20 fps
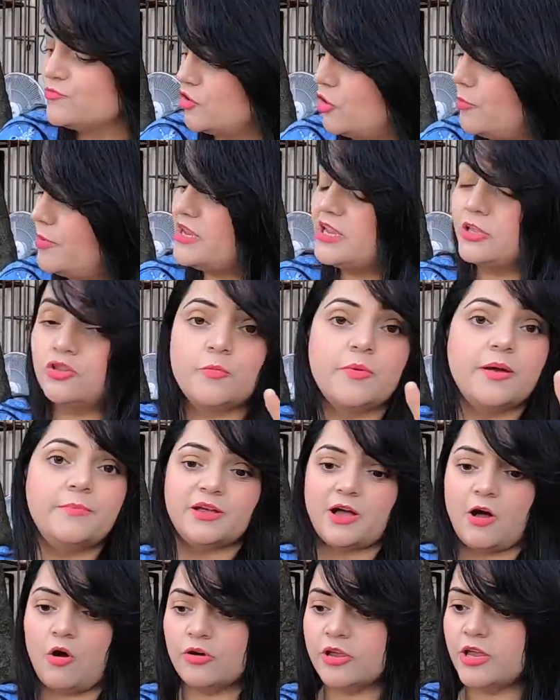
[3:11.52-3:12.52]
चलो भाई ये तो मैं
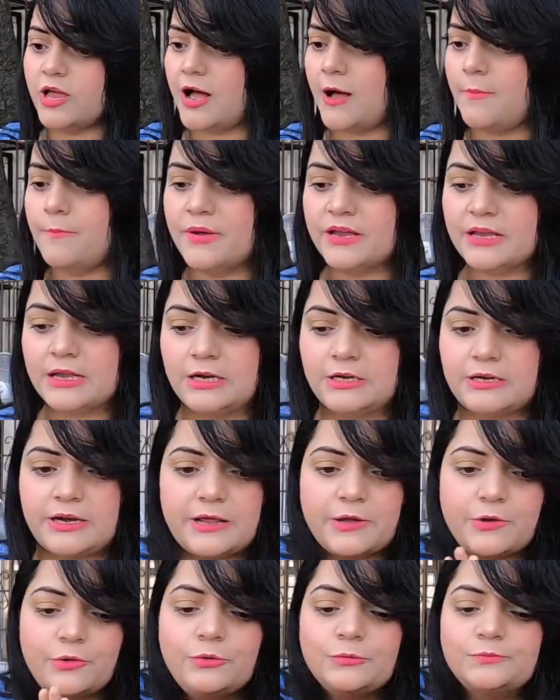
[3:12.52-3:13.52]
भी खाऊंगी अब मैं क्या
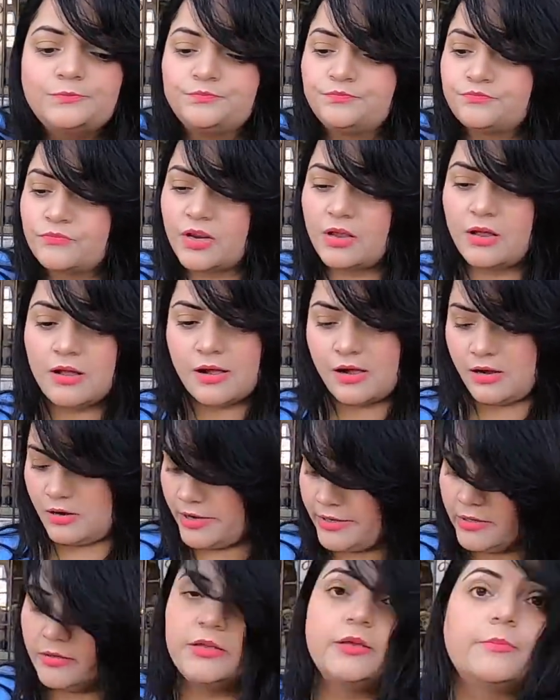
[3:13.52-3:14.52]
ट्राई करूँ
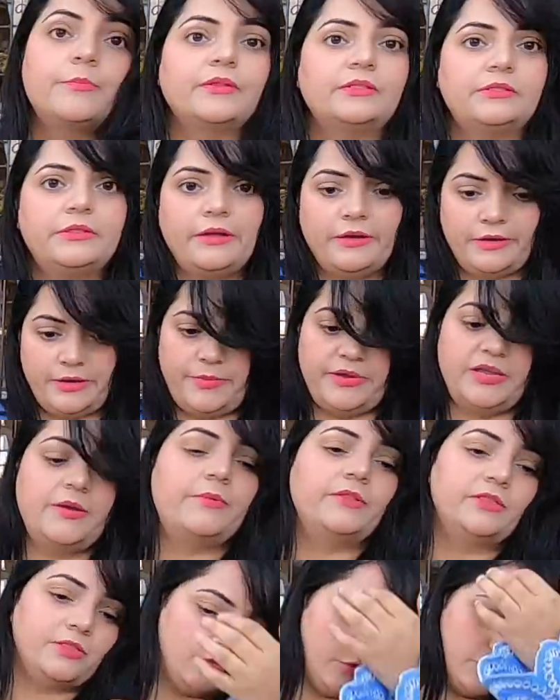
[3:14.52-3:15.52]
अरे ये पत्ते आ गए भैया
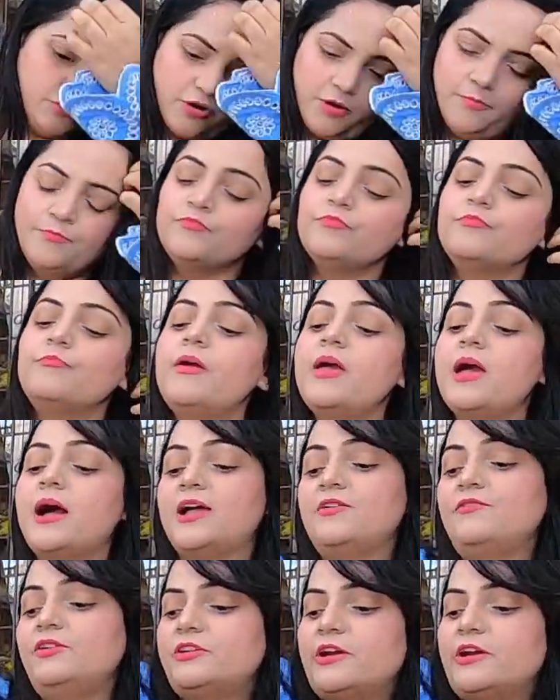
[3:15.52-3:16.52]
पत्ते उड़ जाओ मैं आई विल